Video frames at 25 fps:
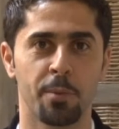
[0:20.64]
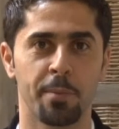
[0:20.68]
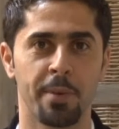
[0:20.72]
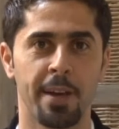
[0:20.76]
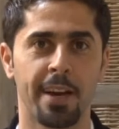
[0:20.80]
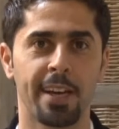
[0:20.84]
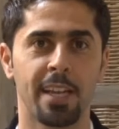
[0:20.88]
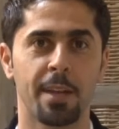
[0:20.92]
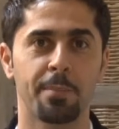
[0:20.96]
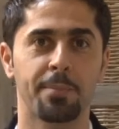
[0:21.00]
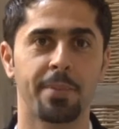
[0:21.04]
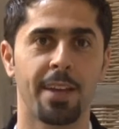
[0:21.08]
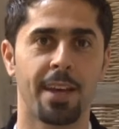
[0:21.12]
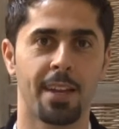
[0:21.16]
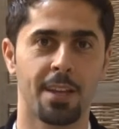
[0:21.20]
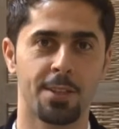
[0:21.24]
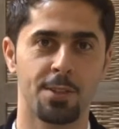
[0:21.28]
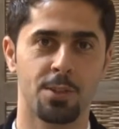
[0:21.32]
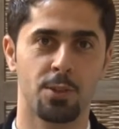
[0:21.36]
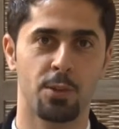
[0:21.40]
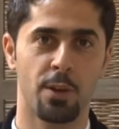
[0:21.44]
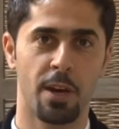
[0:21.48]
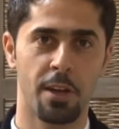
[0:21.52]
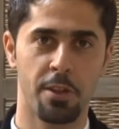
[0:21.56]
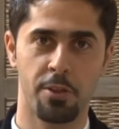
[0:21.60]
ميقرب تحرس
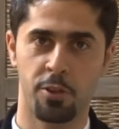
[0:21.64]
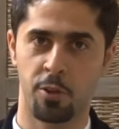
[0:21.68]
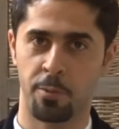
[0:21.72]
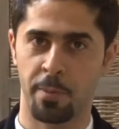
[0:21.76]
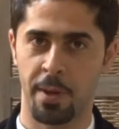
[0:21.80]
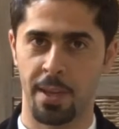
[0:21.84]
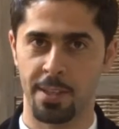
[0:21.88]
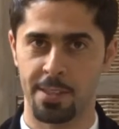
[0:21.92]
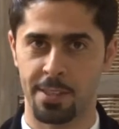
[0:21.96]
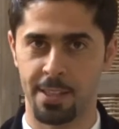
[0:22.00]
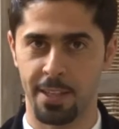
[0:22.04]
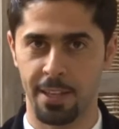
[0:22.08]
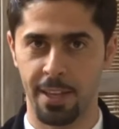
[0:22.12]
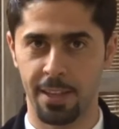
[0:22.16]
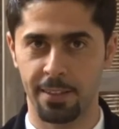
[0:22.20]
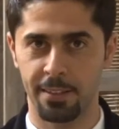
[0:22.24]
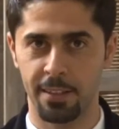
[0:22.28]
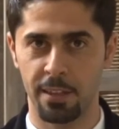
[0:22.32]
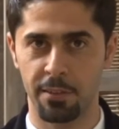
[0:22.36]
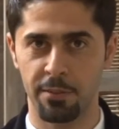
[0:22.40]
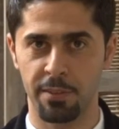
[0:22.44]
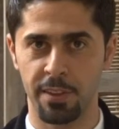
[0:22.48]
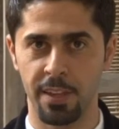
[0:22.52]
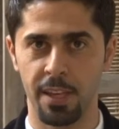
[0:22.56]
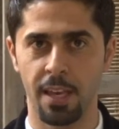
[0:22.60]
تحرست من أسيريا
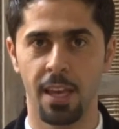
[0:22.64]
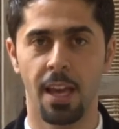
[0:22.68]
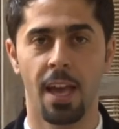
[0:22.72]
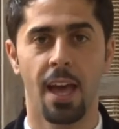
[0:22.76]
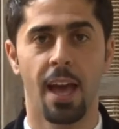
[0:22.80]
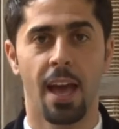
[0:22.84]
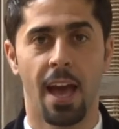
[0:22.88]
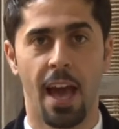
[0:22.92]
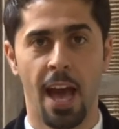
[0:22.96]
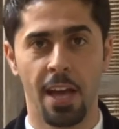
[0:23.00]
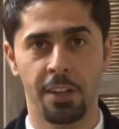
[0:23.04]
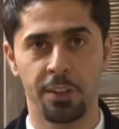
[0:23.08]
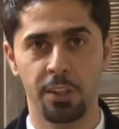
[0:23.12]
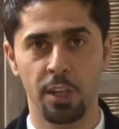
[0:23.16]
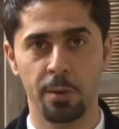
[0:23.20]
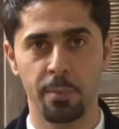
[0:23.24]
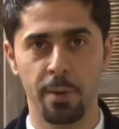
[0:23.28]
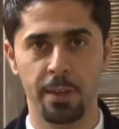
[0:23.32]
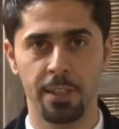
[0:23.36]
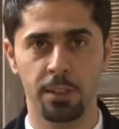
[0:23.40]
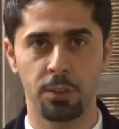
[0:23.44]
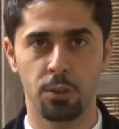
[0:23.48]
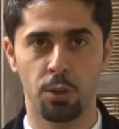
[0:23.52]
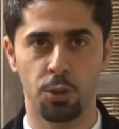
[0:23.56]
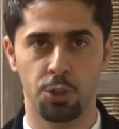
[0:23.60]
تيفي اليوم
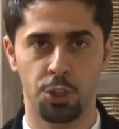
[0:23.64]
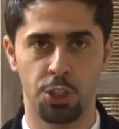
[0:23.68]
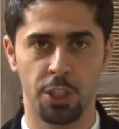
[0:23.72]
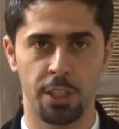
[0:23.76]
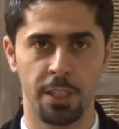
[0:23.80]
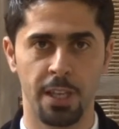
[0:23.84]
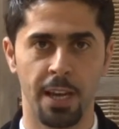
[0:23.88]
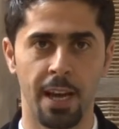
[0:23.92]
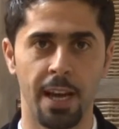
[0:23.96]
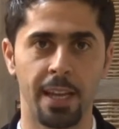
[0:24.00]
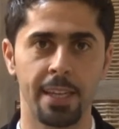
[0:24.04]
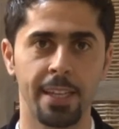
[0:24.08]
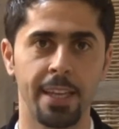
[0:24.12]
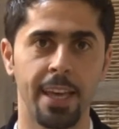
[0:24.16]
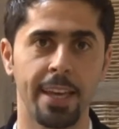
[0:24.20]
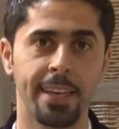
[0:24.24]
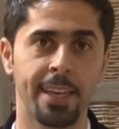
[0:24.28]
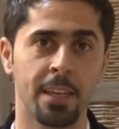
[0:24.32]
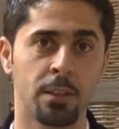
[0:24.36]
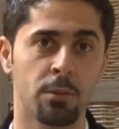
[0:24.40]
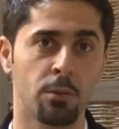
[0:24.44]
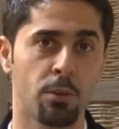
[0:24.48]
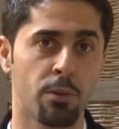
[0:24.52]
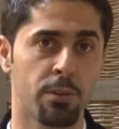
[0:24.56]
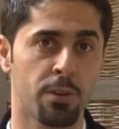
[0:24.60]
كدرشينا علي
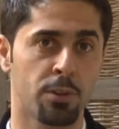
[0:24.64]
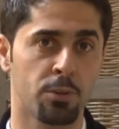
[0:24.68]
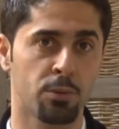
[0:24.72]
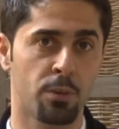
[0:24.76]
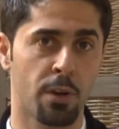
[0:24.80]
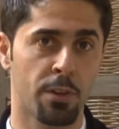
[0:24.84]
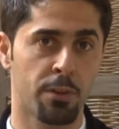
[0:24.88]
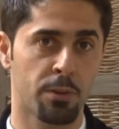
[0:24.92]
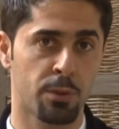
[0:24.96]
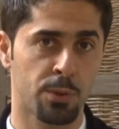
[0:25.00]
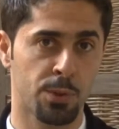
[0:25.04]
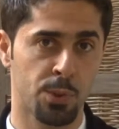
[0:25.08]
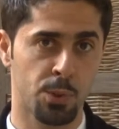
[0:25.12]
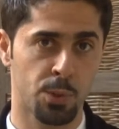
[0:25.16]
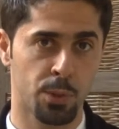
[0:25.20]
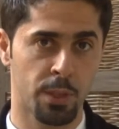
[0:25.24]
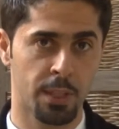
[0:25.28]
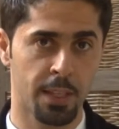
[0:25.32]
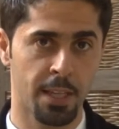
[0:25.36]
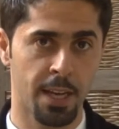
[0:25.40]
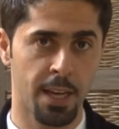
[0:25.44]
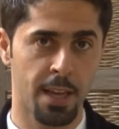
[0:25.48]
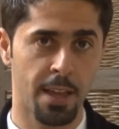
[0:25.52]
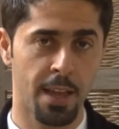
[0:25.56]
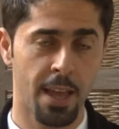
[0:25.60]
أكنو ثدو أثرة
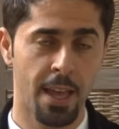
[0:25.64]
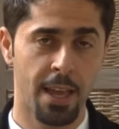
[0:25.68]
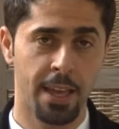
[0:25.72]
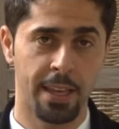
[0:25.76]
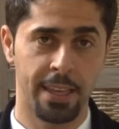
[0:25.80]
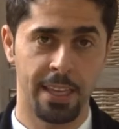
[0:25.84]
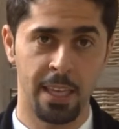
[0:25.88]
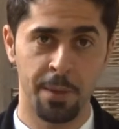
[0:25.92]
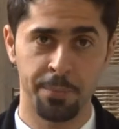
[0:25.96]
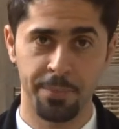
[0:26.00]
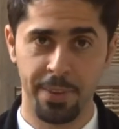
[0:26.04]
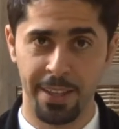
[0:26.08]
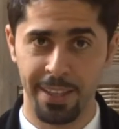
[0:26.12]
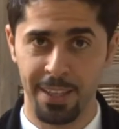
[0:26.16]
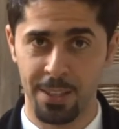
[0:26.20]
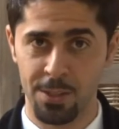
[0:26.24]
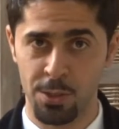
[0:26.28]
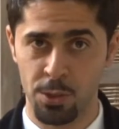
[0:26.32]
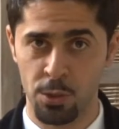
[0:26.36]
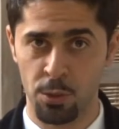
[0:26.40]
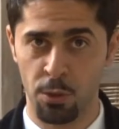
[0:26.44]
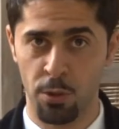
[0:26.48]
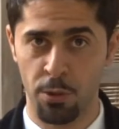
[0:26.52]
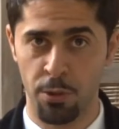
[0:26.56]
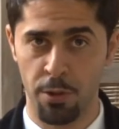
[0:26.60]
سوريا
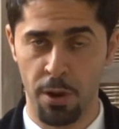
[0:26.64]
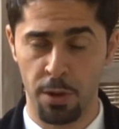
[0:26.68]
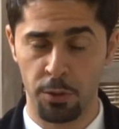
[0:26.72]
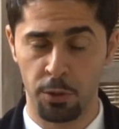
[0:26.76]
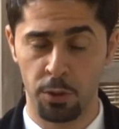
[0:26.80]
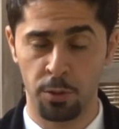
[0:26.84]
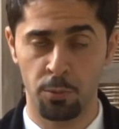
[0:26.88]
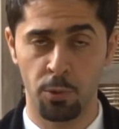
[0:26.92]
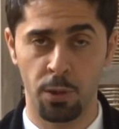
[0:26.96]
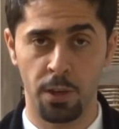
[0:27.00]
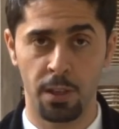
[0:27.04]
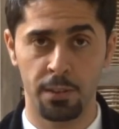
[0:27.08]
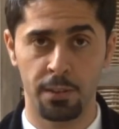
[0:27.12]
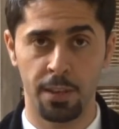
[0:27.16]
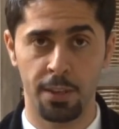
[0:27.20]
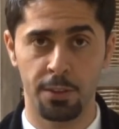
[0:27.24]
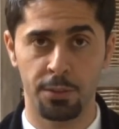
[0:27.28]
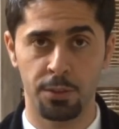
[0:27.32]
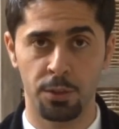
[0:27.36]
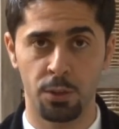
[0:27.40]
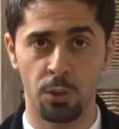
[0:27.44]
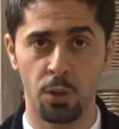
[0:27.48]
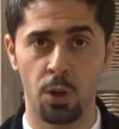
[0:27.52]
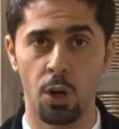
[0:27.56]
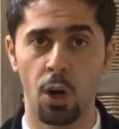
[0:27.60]
إمتكستو أثرة
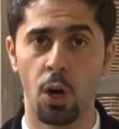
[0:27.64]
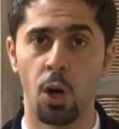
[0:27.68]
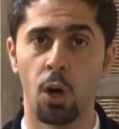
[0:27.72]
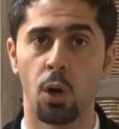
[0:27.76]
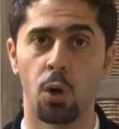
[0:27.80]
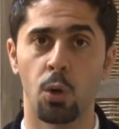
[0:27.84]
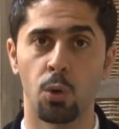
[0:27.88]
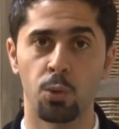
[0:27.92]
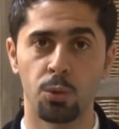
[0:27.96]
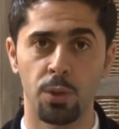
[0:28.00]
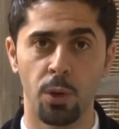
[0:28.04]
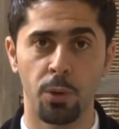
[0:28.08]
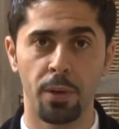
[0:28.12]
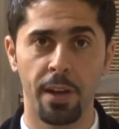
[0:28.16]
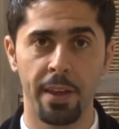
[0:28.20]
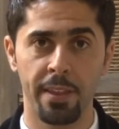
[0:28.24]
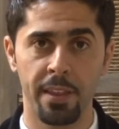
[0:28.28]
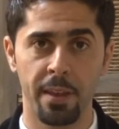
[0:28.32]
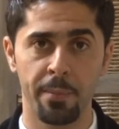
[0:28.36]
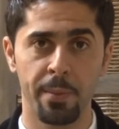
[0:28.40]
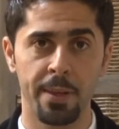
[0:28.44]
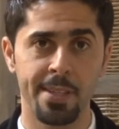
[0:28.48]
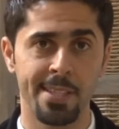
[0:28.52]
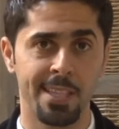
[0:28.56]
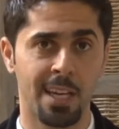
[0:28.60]
ديمقراطيته ودوري ذا
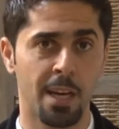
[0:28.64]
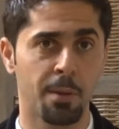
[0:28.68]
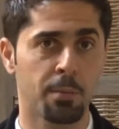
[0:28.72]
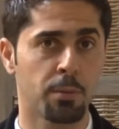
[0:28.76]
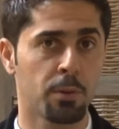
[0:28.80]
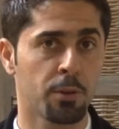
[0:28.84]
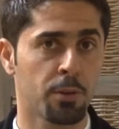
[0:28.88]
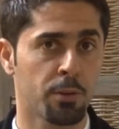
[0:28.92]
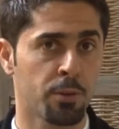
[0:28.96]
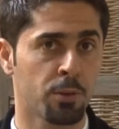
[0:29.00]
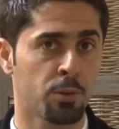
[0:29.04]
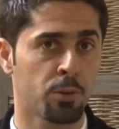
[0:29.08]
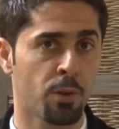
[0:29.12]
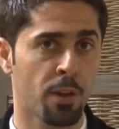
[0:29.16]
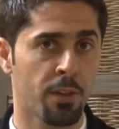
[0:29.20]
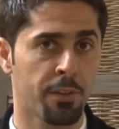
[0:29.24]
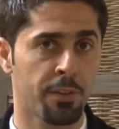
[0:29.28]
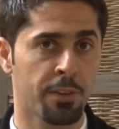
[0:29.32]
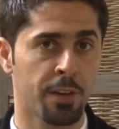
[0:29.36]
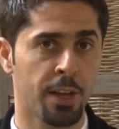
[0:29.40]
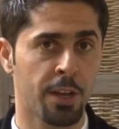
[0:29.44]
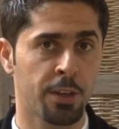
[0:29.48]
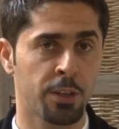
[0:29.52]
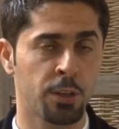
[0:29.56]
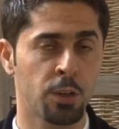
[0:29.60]
بيسا قبلو ثدو
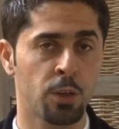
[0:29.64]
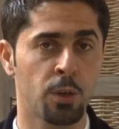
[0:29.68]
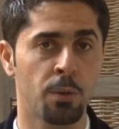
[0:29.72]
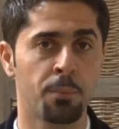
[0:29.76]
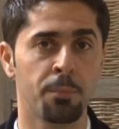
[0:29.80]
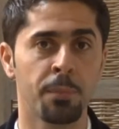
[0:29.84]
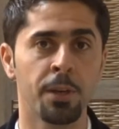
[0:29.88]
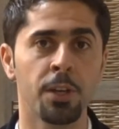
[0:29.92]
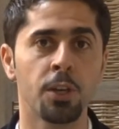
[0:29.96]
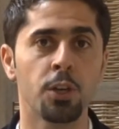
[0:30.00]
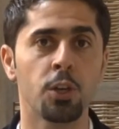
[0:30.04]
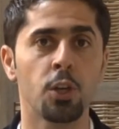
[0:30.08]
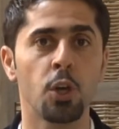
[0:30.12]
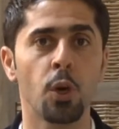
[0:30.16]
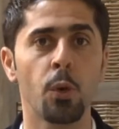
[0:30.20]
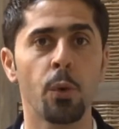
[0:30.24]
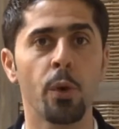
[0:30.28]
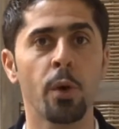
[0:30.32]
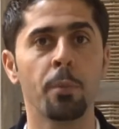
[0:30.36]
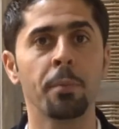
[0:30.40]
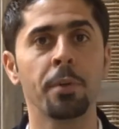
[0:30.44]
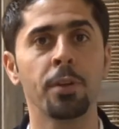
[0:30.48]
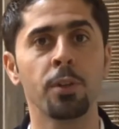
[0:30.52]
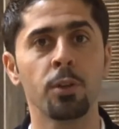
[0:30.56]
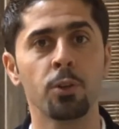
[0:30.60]
أثرانو من كوي
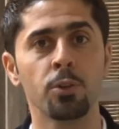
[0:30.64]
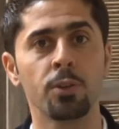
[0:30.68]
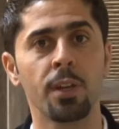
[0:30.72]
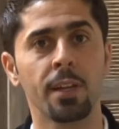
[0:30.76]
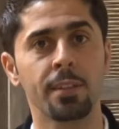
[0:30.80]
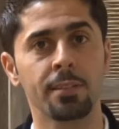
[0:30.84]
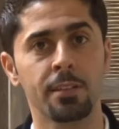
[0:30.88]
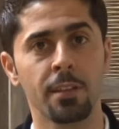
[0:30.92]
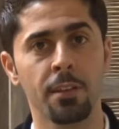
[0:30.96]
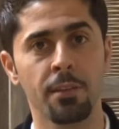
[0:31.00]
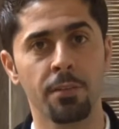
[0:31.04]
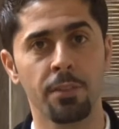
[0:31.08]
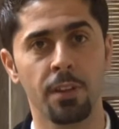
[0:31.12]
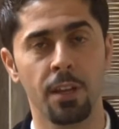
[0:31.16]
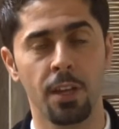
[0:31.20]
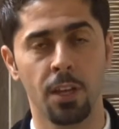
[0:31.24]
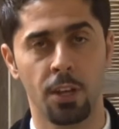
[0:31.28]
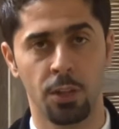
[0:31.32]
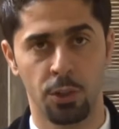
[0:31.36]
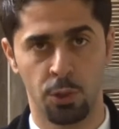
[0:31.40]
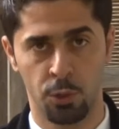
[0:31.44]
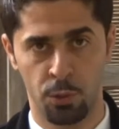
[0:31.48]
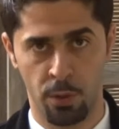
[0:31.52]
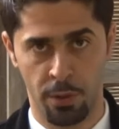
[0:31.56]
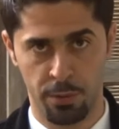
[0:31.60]
ومن يودعتيف
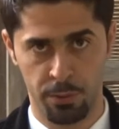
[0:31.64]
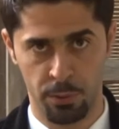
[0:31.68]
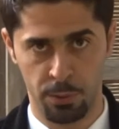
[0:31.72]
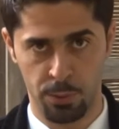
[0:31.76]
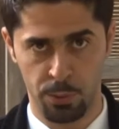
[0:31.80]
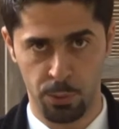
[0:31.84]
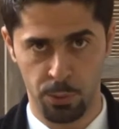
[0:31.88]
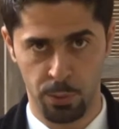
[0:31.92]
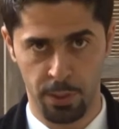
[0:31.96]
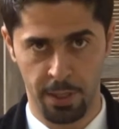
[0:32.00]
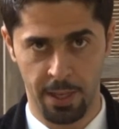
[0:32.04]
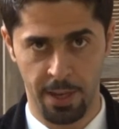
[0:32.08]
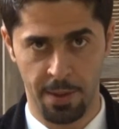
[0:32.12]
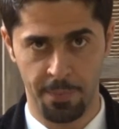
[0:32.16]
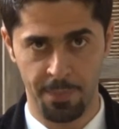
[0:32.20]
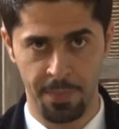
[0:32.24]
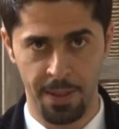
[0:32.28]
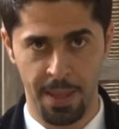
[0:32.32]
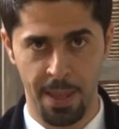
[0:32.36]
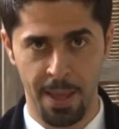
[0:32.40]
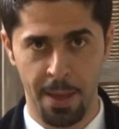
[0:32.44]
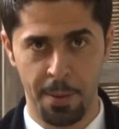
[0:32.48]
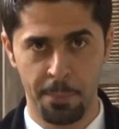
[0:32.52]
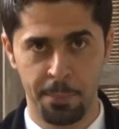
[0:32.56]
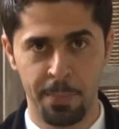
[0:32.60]
دو أثرة سوريا
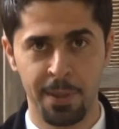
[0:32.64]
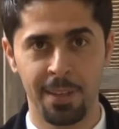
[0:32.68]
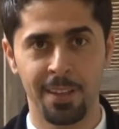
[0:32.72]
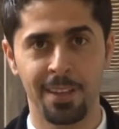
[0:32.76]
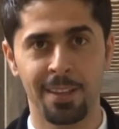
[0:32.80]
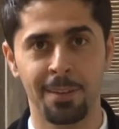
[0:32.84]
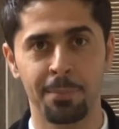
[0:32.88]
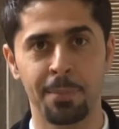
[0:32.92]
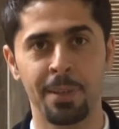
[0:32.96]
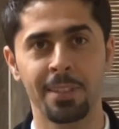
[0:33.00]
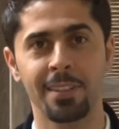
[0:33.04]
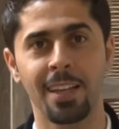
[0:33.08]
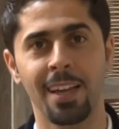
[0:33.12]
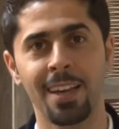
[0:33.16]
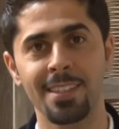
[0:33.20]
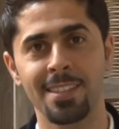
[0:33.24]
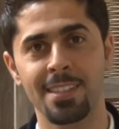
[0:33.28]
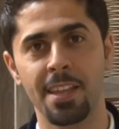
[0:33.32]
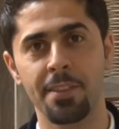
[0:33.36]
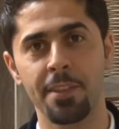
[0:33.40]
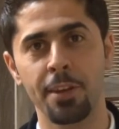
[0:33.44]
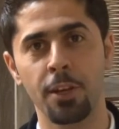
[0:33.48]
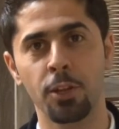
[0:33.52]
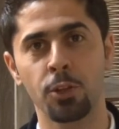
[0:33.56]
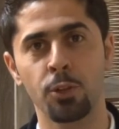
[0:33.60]

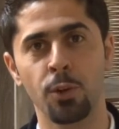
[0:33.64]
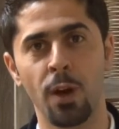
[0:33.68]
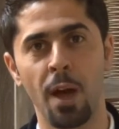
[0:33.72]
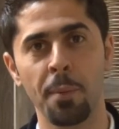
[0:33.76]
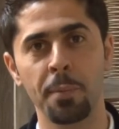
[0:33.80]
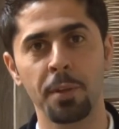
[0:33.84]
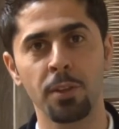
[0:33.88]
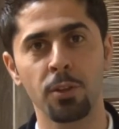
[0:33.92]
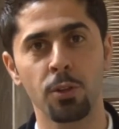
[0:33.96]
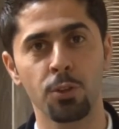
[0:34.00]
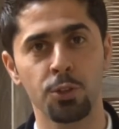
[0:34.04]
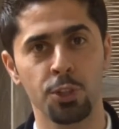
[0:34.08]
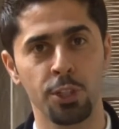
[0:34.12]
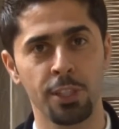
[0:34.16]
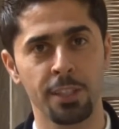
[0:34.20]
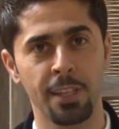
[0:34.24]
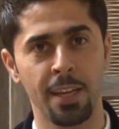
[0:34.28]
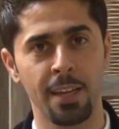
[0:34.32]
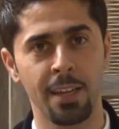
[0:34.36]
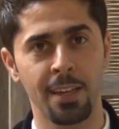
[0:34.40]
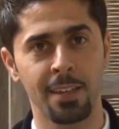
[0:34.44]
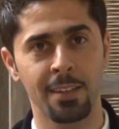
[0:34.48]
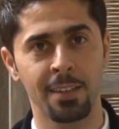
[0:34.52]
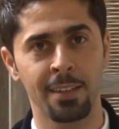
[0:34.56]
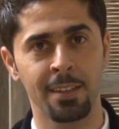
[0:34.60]
بتحرستاتي كدو عميد درشينا